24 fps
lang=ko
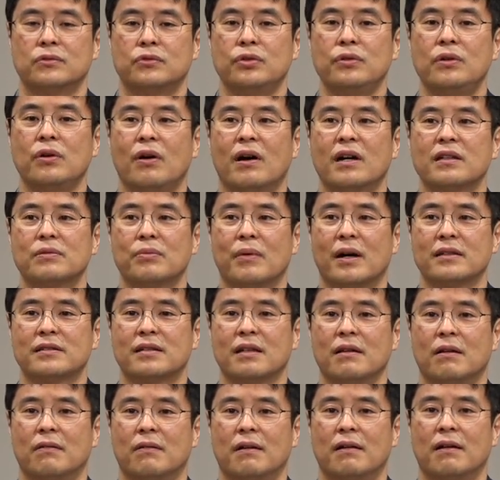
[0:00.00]
두려워하지
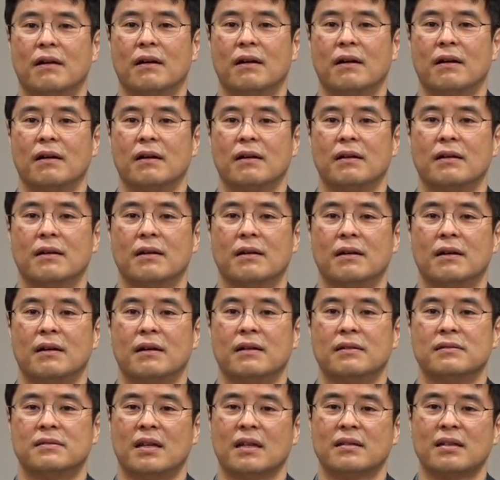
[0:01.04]
마세요.
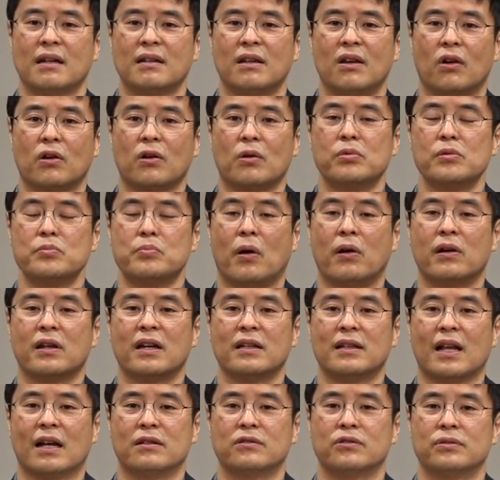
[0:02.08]
세상이 여러분 버리게
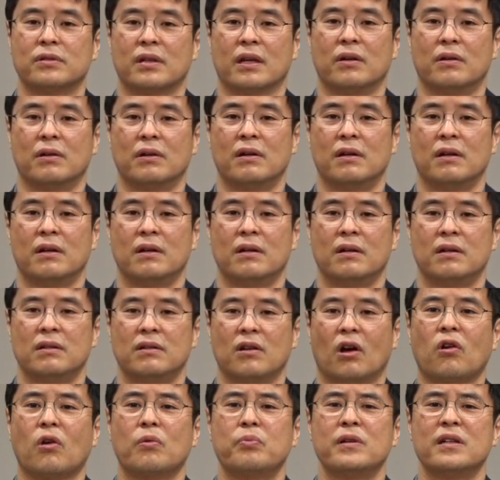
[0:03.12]
놔두세요.
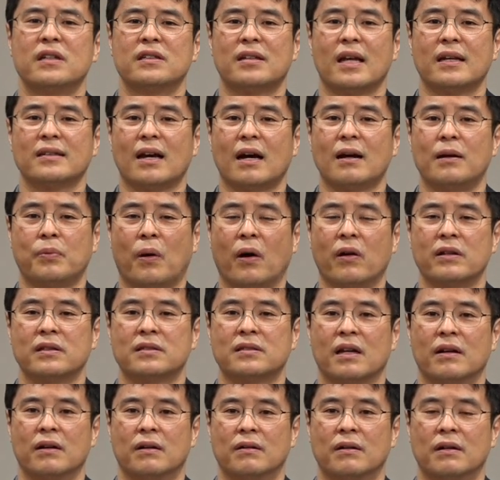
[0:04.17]
여러분이 세상을
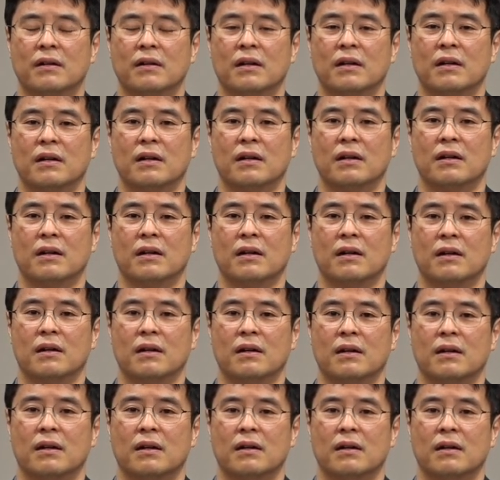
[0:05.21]
버리세요.
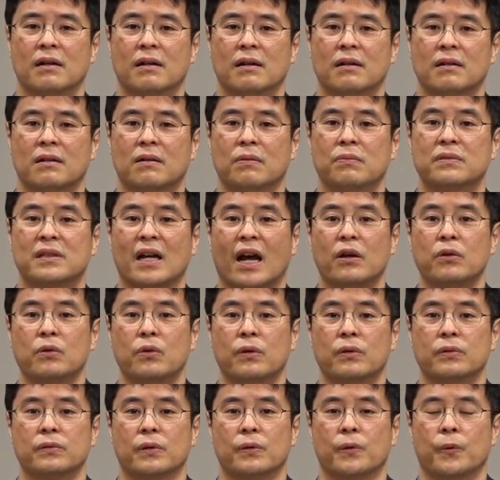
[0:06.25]
그럼
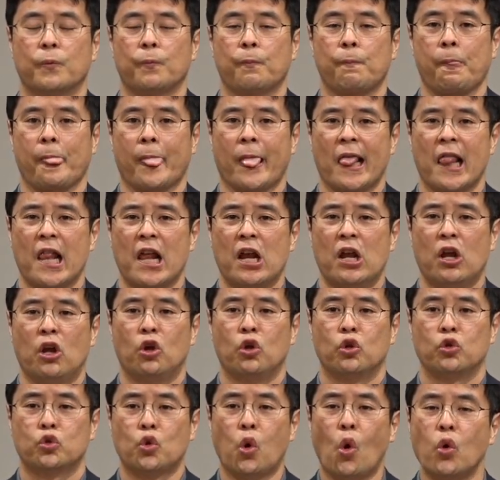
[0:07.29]
자유로워져요.
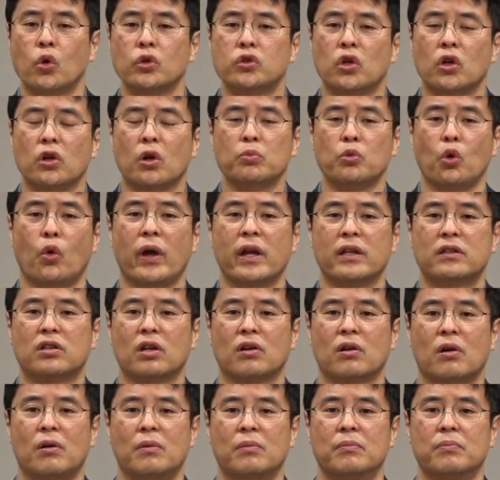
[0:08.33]
종처럼
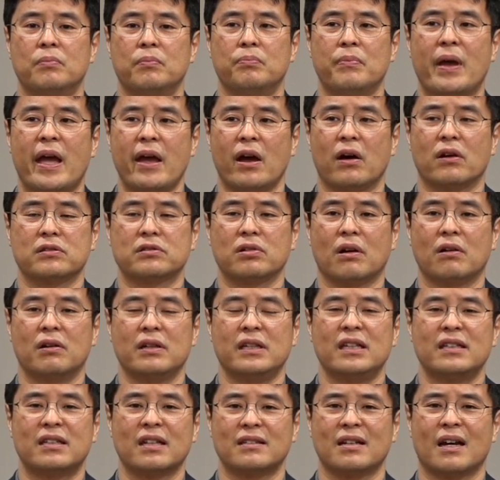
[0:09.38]
노예처럼 매여서
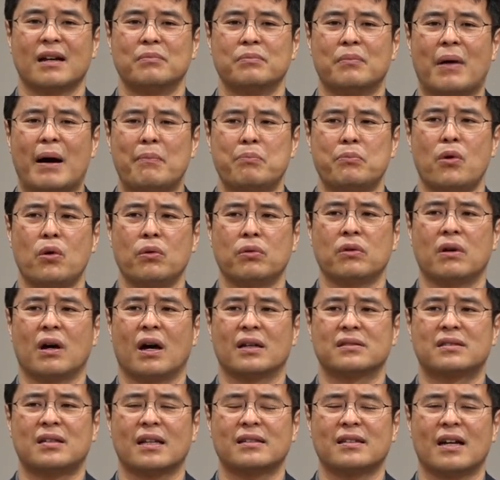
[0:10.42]
이 세상
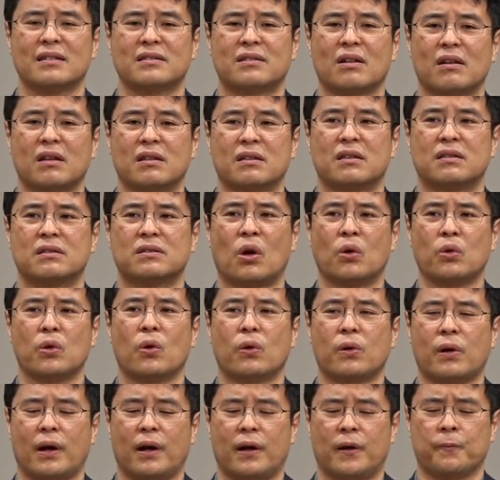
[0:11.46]
만몸과 세상적인
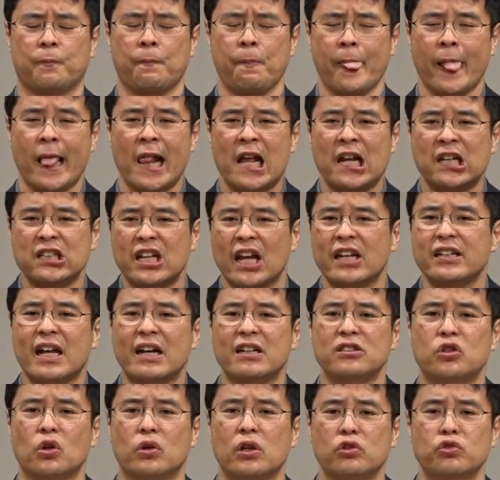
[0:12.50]
정욕과
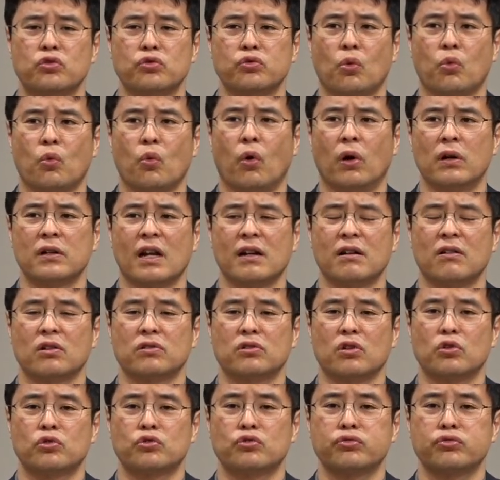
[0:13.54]
세상적인 축 원하는 것들을